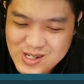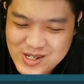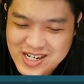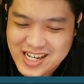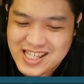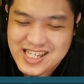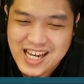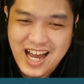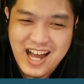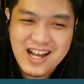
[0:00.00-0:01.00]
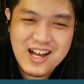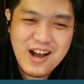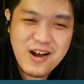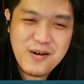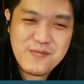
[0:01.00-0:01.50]
训练家、
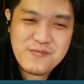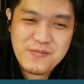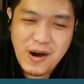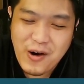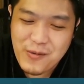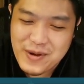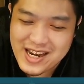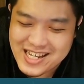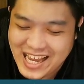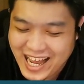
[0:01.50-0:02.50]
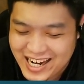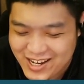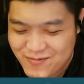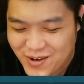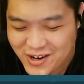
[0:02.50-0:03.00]
宝贝大
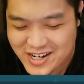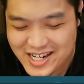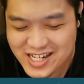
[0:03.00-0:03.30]
联盟，